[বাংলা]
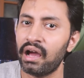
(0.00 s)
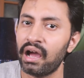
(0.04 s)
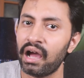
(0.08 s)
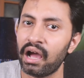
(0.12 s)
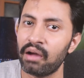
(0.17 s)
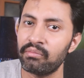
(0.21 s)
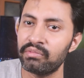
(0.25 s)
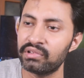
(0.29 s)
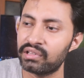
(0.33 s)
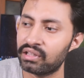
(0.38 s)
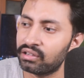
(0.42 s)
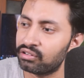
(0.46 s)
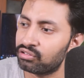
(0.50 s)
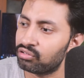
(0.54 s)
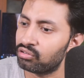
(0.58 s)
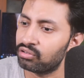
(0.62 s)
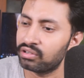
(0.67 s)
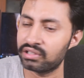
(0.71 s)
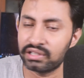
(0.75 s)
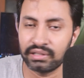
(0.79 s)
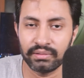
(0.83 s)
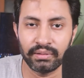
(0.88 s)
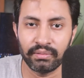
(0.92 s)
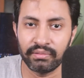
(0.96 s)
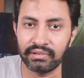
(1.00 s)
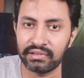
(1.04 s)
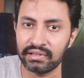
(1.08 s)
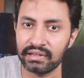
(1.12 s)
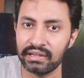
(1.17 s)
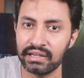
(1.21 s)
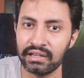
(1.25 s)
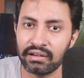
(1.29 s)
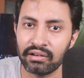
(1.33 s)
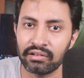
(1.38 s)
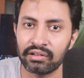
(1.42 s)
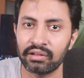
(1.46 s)
আমি তাদের সঙ্গে সেভাবে
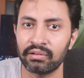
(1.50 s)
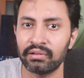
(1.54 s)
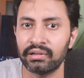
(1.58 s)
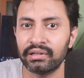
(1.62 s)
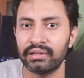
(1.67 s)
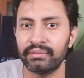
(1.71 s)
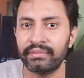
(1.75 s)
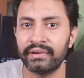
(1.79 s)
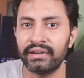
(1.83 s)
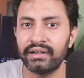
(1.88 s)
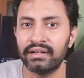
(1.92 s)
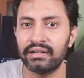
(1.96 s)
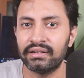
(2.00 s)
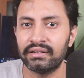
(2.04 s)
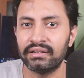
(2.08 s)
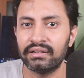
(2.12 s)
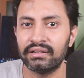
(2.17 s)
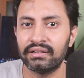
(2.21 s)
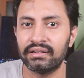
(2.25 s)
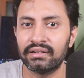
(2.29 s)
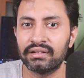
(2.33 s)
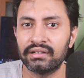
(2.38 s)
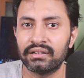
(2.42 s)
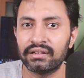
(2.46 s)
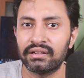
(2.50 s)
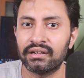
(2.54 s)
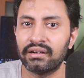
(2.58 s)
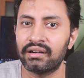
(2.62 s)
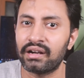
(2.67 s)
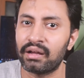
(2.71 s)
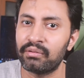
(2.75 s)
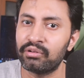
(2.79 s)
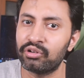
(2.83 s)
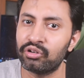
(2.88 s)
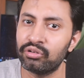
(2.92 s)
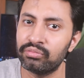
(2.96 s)
চিল্লিয়ে কথা বলতে পারি না কারণ
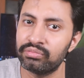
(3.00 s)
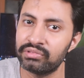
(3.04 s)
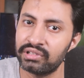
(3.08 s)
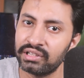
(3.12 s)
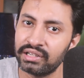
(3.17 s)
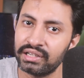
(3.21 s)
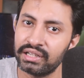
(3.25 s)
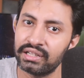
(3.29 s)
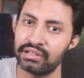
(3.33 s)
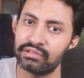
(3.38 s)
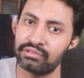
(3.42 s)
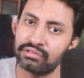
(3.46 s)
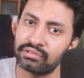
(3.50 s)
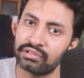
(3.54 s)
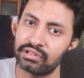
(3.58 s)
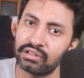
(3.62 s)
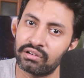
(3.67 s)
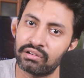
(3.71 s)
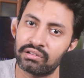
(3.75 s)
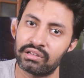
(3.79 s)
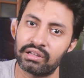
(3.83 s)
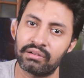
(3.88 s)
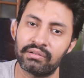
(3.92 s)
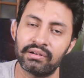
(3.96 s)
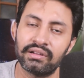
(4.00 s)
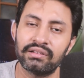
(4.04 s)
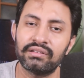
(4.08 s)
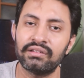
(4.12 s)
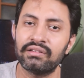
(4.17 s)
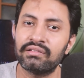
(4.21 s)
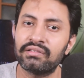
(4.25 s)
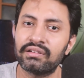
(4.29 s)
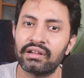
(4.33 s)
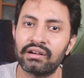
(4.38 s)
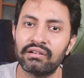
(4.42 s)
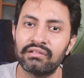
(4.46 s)
আমি খুব ধীরে সুস্থে কথা বলার
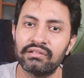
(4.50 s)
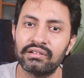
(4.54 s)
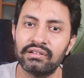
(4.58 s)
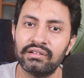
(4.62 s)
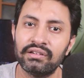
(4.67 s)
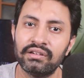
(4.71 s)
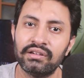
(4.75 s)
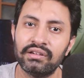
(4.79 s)
চেষ্টা করি